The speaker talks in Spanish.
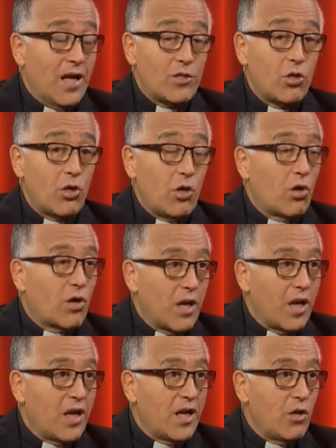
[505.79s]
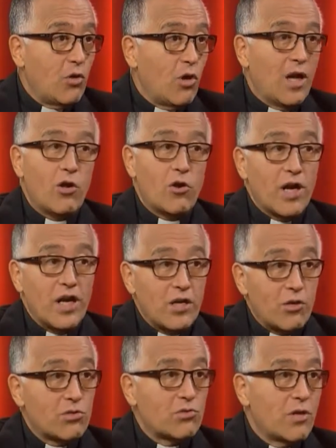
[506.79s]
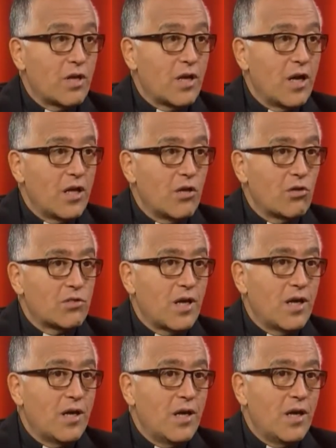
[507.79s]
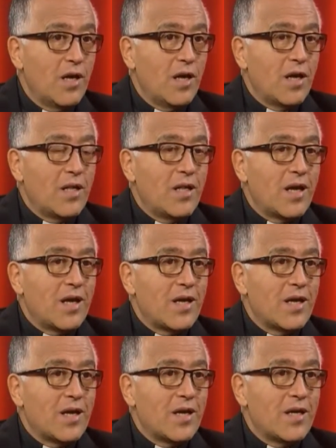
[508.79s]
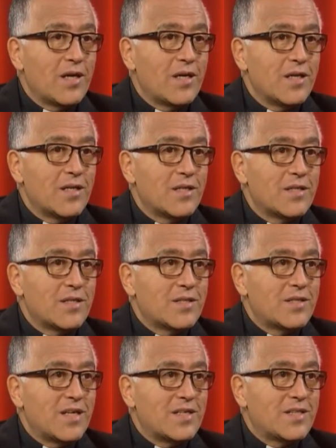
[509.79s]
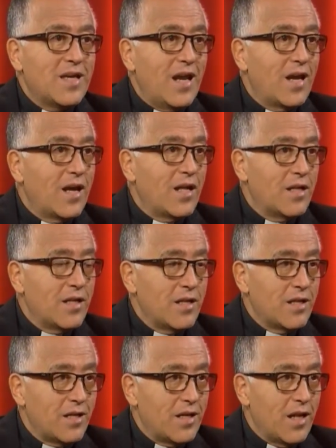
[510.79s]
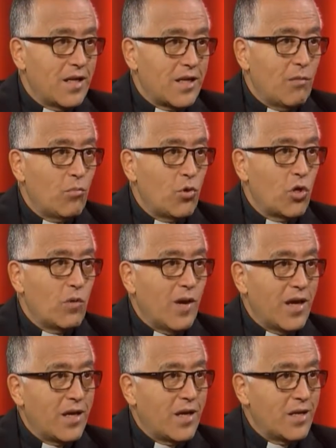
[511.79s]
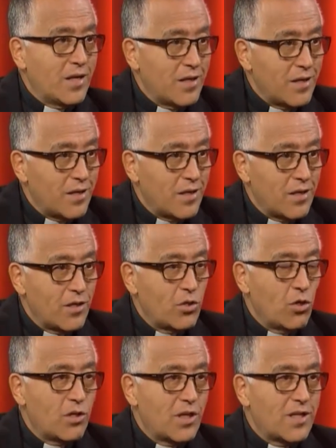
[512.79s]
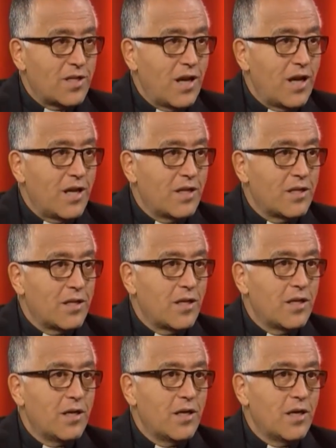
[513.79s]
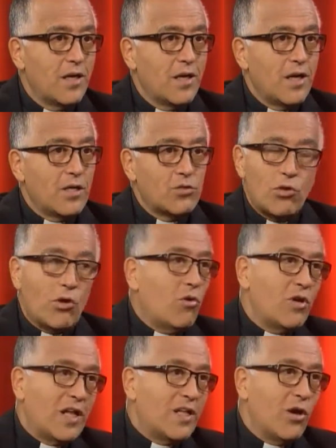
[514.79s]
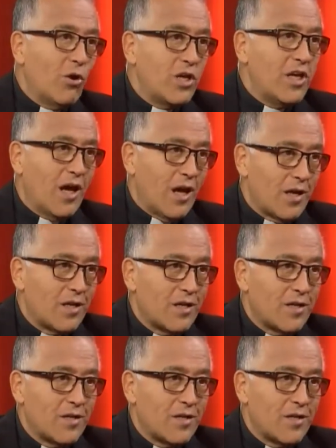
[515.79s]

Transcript: a todos los clérigos, a los religiosos y religiosas, de que se salgan del templo y vayan donde está la gente, eso no es una teoría,